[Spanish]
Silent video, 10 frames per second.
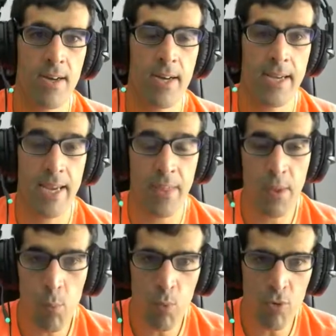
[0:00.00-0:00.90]
que hace
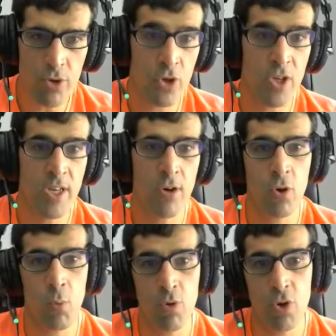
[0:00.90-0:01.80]
muchos siglos
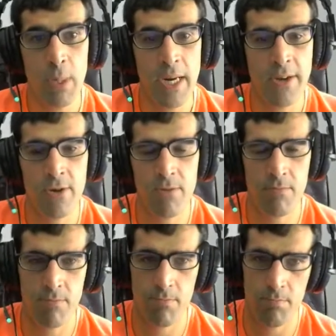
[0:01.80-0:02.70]
o muchos milenios
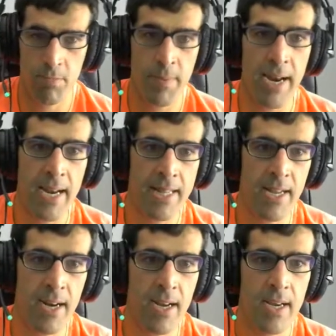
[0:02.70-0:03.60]
vivía en la
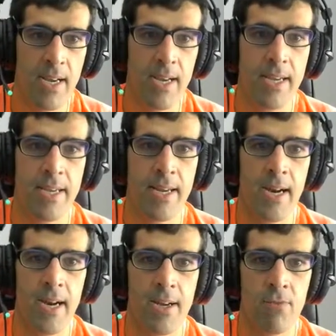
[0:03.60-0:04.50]
Tierra y
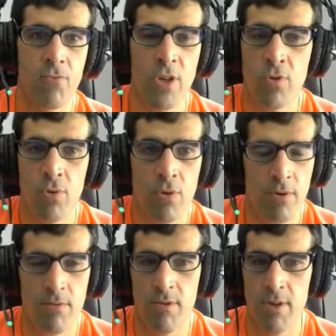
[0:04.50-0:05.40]
era un destructor.
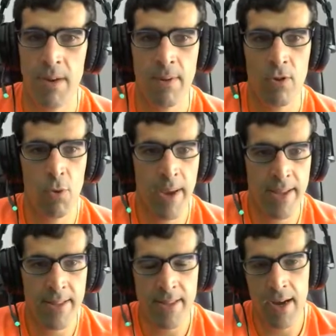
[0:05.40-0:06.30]
Creaba
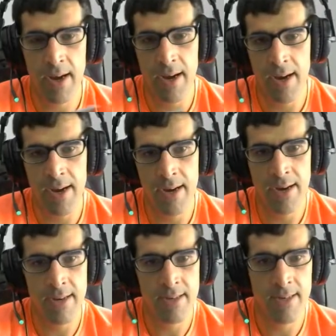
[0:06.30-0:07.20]

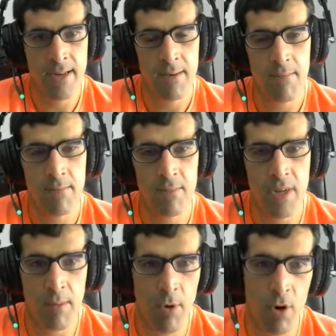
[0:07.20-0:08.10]
tormentas,
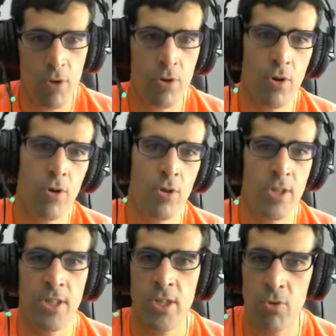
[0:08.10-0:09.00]
terremotos
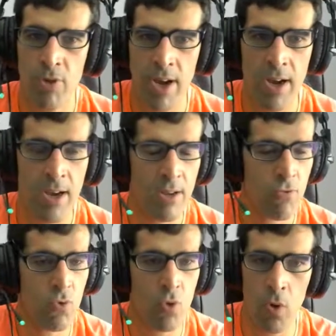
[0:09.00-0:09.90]
y destruía
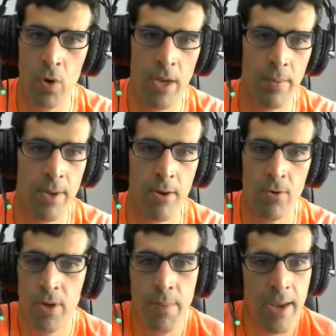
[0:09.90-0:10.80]
todo lo que,
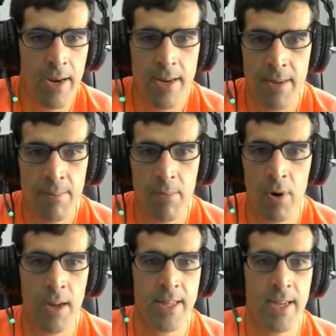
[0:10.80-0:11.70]
lo que había
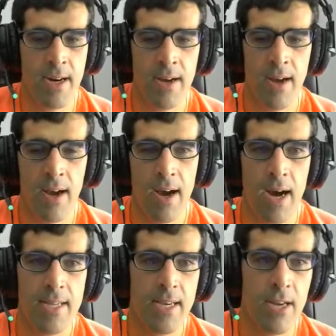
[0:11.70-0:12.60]
por la tierra.
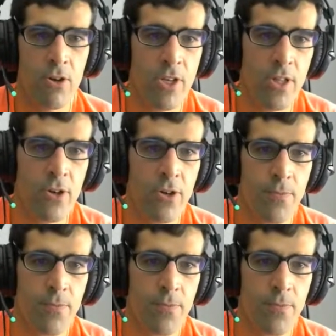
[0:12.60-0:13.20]
Hasta que los indios